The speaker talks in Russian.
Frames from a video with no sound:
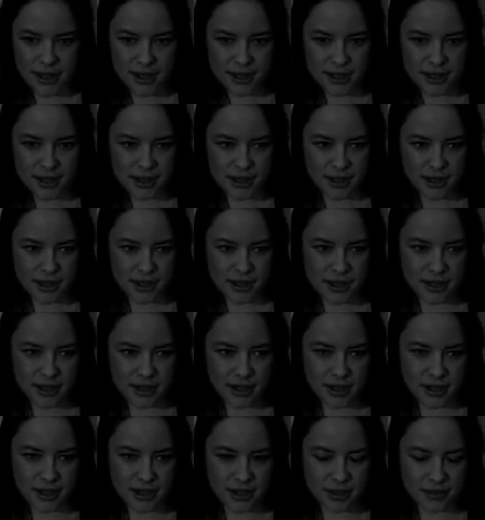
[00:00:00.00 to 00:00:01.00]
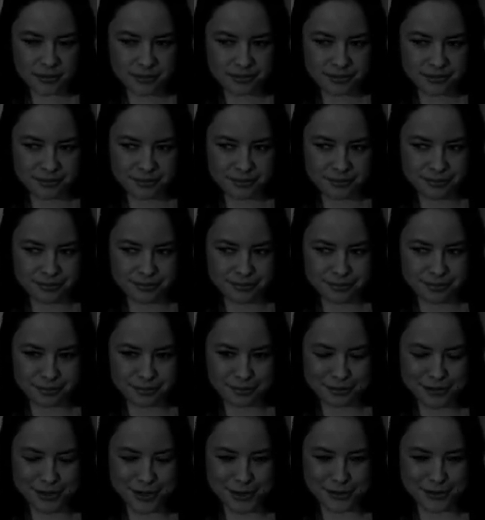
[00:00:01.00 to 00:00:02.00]
А,
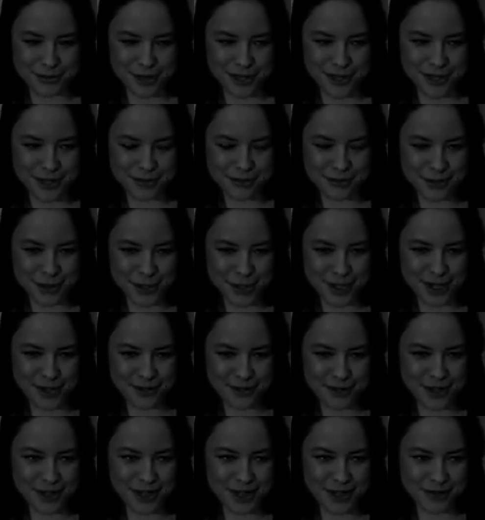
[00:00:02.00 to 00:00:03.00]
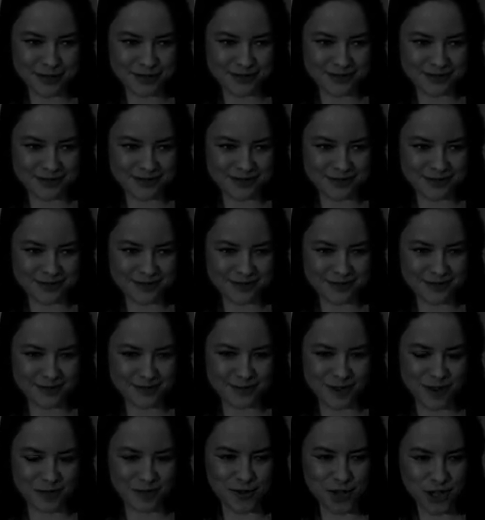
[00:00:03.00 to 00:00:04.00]
с молодым человеком
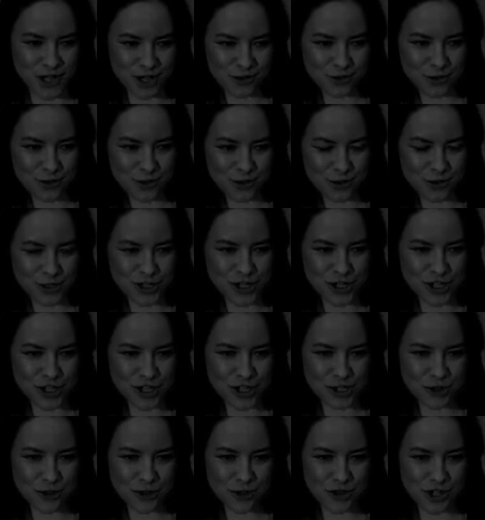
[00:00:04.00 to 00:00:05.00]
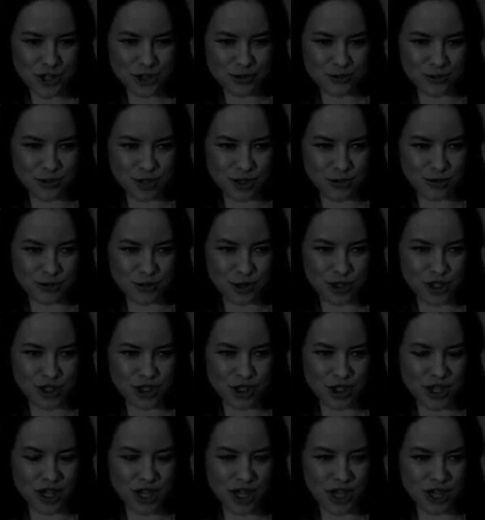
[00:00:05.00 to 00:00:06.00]
вообще все очень сложно, потому что
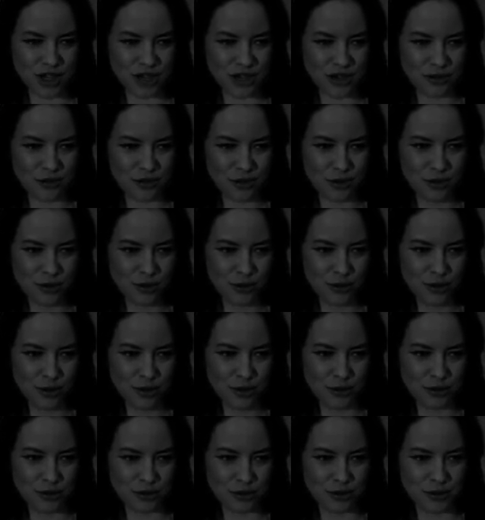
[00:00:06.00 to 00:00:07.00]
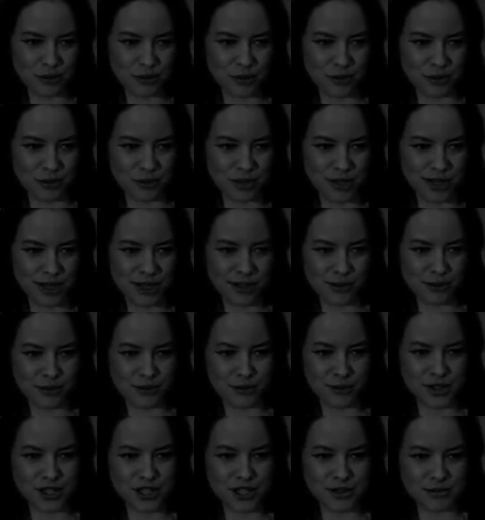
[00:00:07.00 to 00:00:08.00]
я его люблю, он любит меня, но
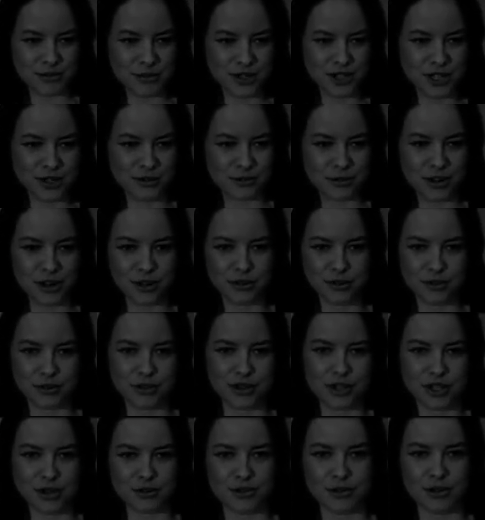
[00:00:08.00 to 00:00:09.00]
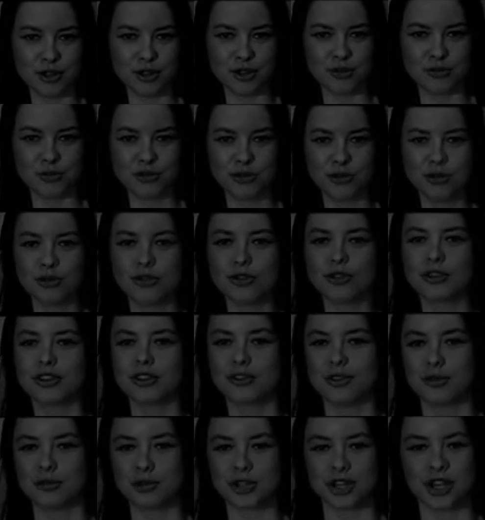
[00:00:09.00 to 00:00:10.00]
вместе мы с ним, как водится, быть не можем. Ну, это
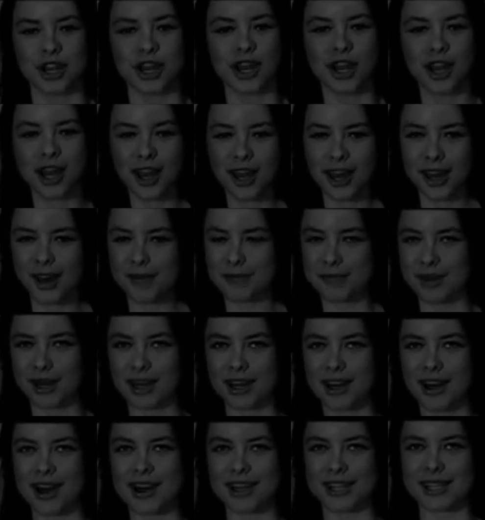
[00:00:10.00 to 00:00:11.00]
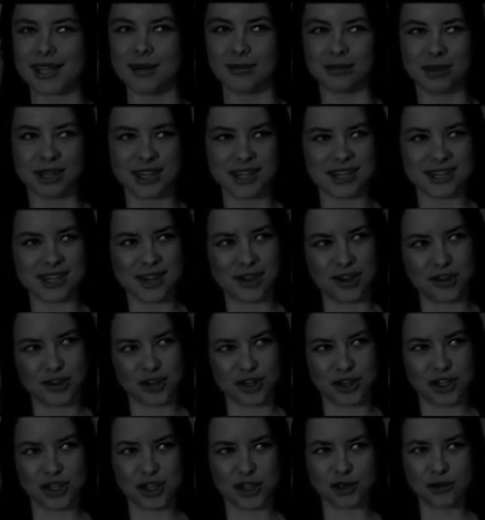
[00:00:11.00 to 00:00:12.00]
вообще прекрасная,
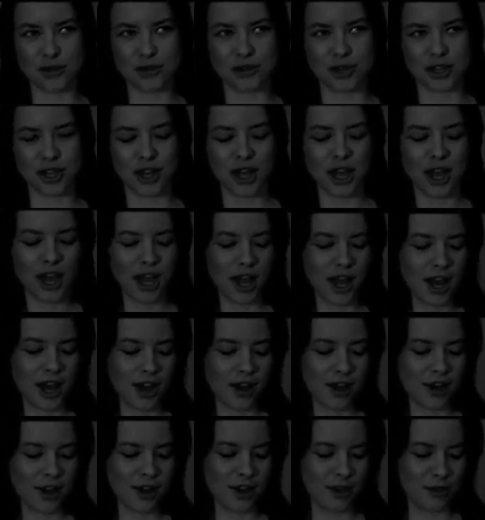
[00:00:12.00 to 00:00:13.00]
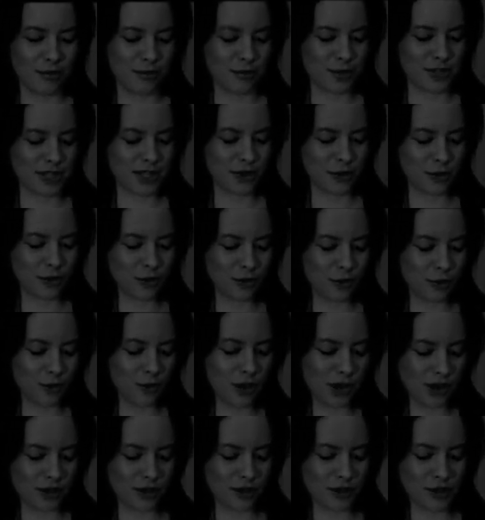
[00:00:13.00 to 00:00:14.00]
потрясающая история. А, по закону
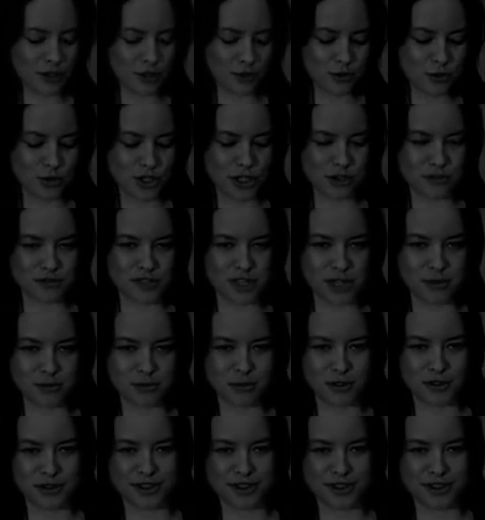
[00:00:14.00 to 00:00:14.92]
парных случаев со мной